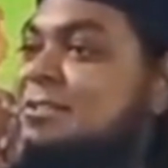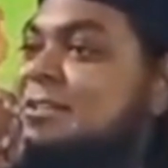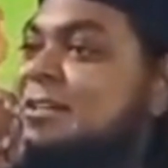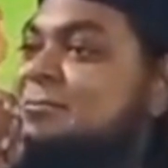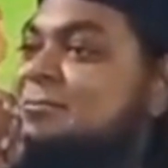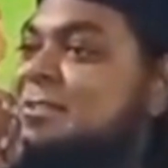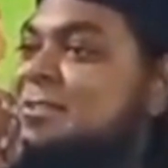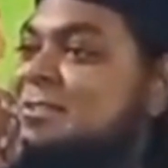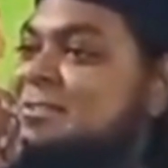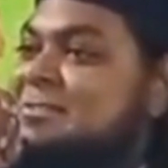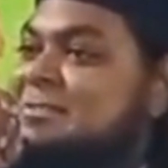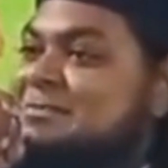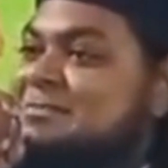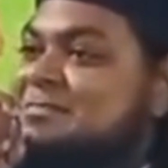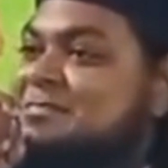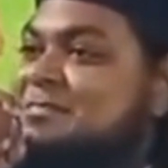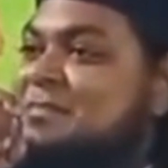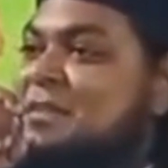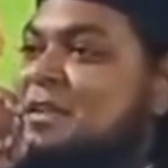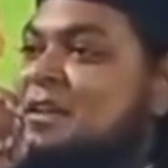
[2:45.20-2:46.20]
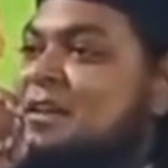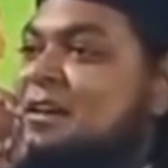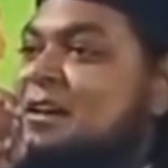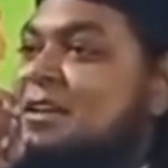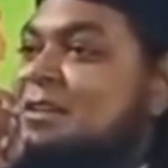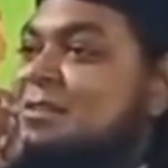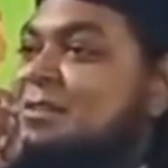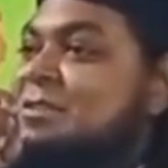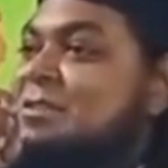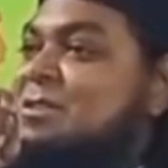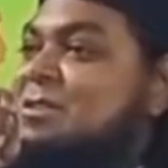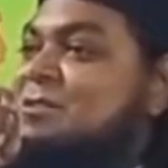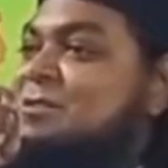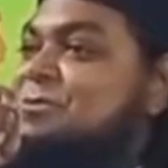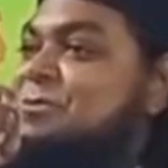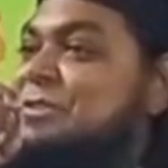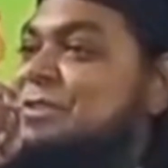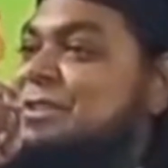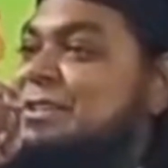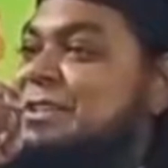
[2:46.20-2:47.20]
দিয়া মাল আল্লাহর দিয়া
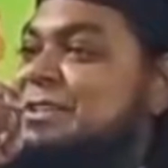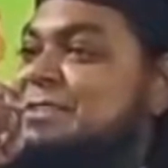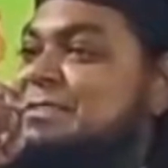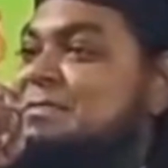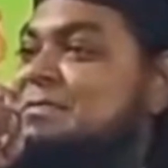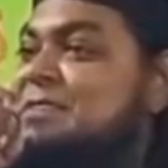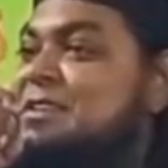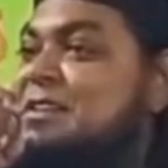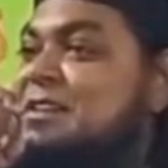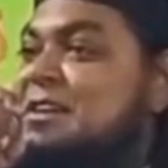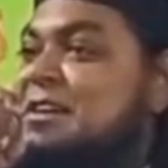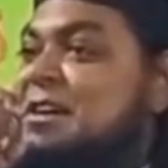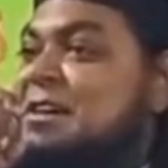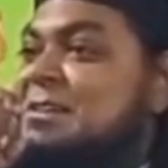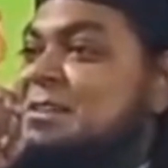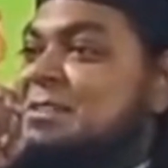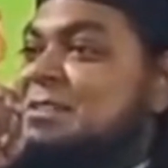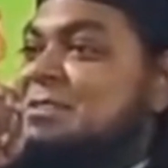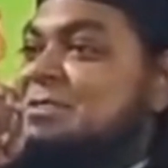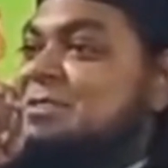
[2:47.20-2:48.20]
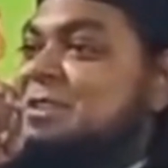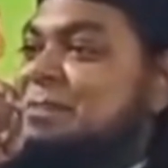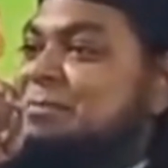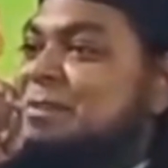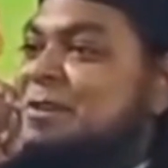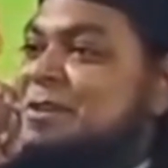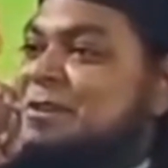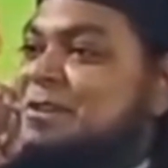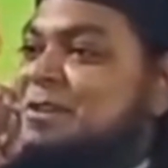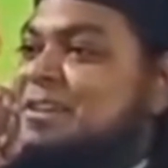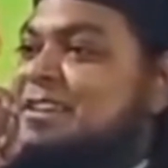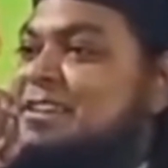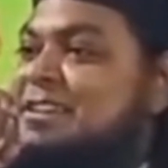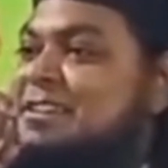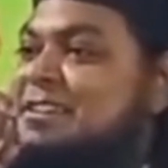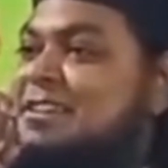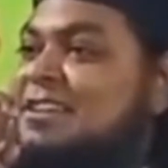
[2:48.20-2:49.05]
সময় নিয়ে আল্লাহর রাস্তায় বের হয়ে